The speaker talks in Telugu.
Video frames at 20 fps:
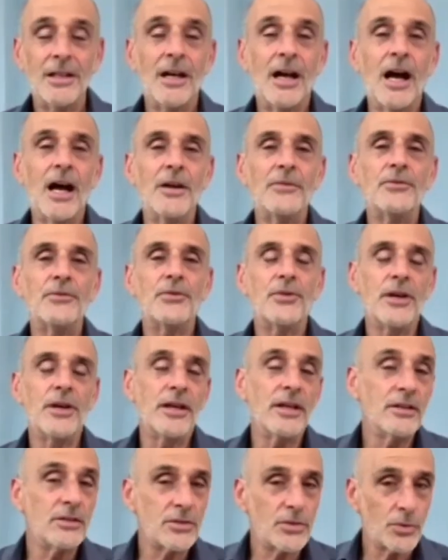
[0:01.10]
Hi,
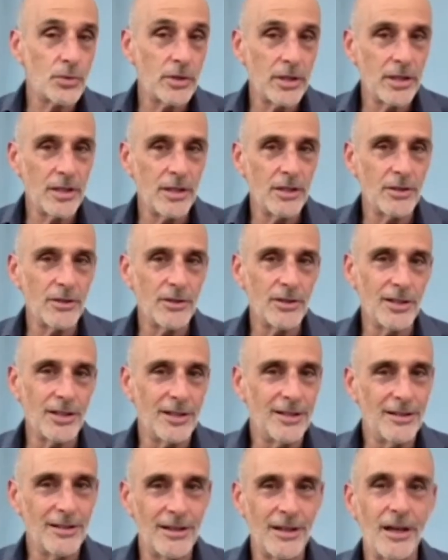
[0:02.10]
friends. We're here
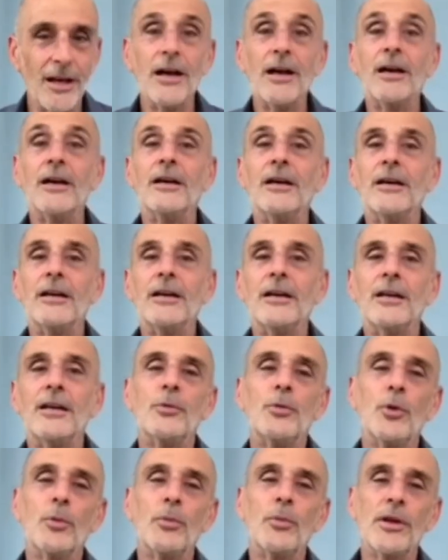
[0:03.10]
in the Hebrew
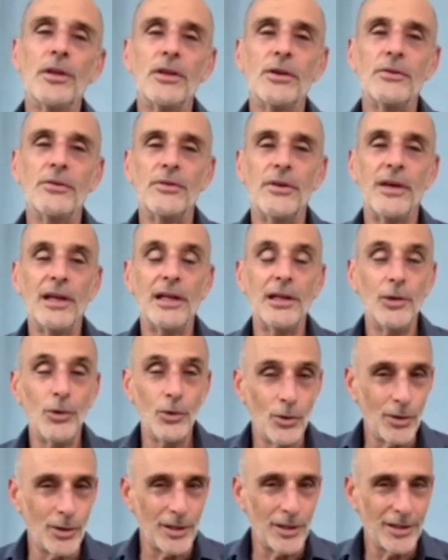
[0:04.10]
month of
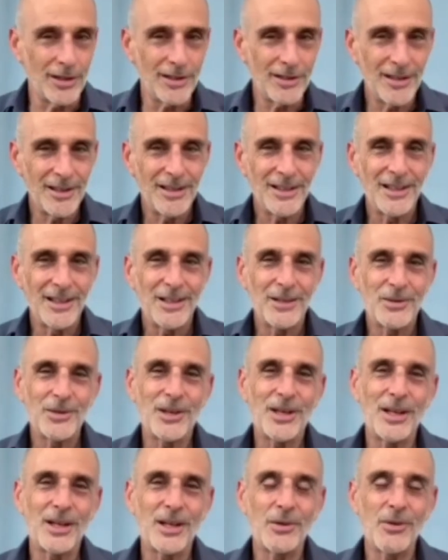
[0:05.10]
Elul. We're
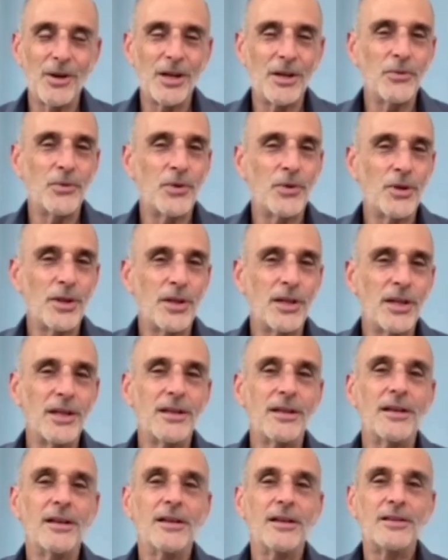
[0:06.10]
getting ready for the
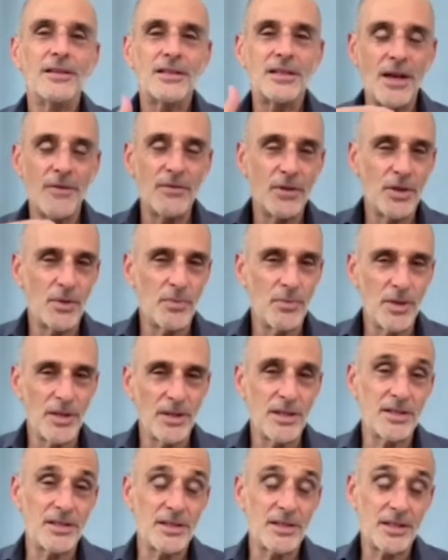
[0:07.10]
seventh month. This
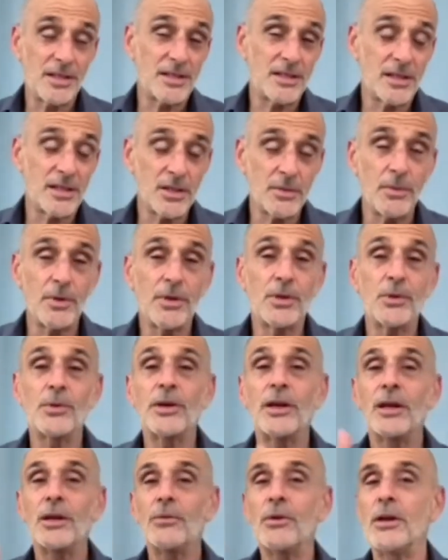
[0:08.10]
is the sixth month. We're
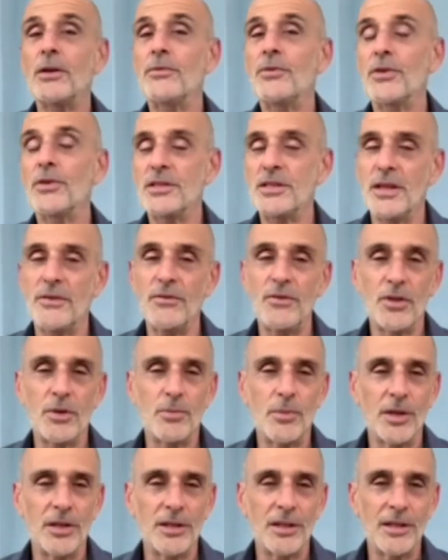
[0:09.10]
getting ready for the seventh
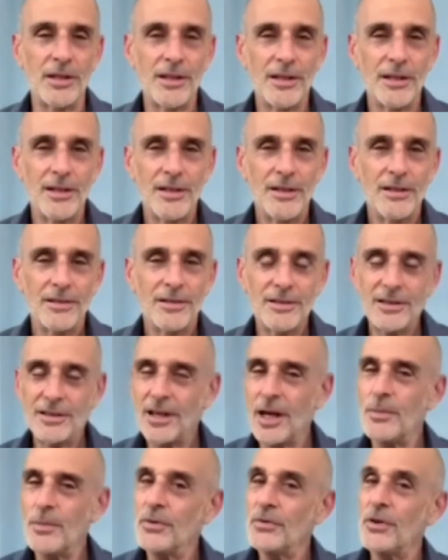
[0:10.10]
మనము
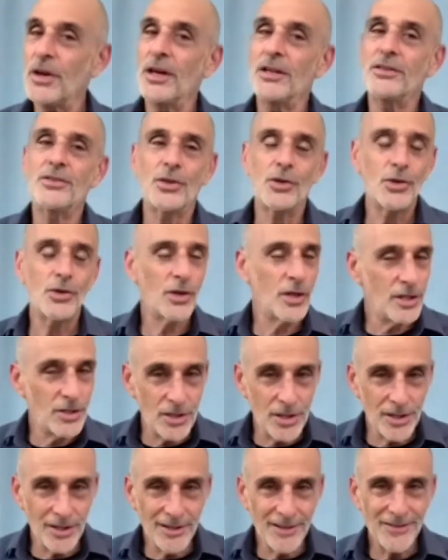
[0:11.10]
హలో మనము
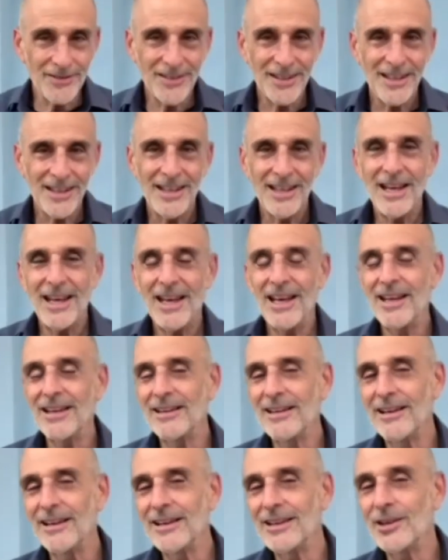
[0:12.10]
ఇప్పుడు
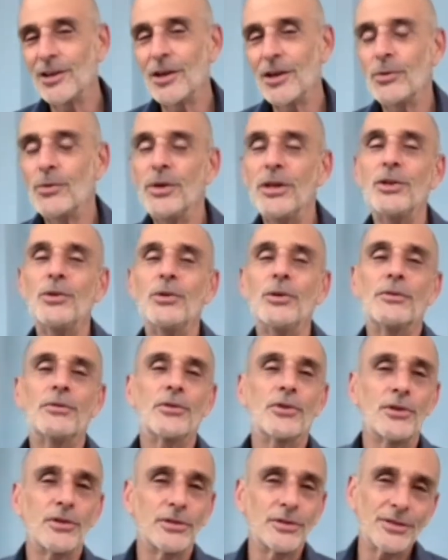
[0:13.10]
ఎల్లుల్ అనే
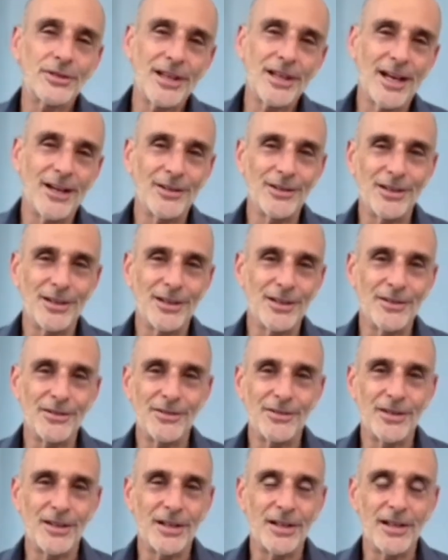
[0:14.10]
సమయంలో ఉన్నాము
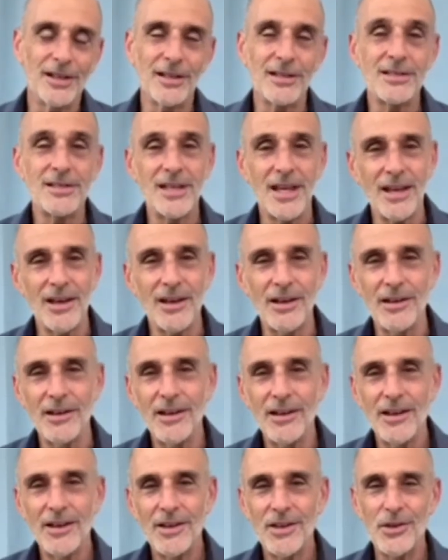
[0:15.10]
ఆరవ నెల
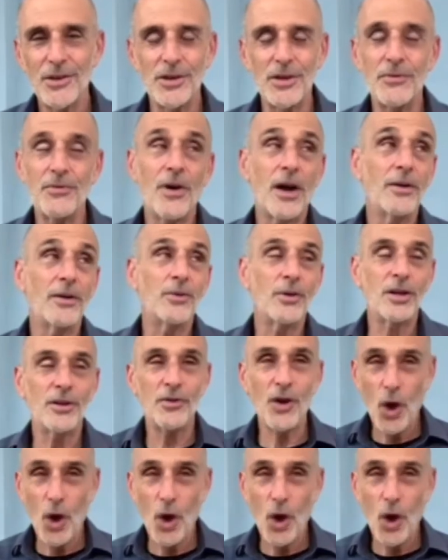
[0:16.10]
అయిపోయింది ఏడవ నెలకి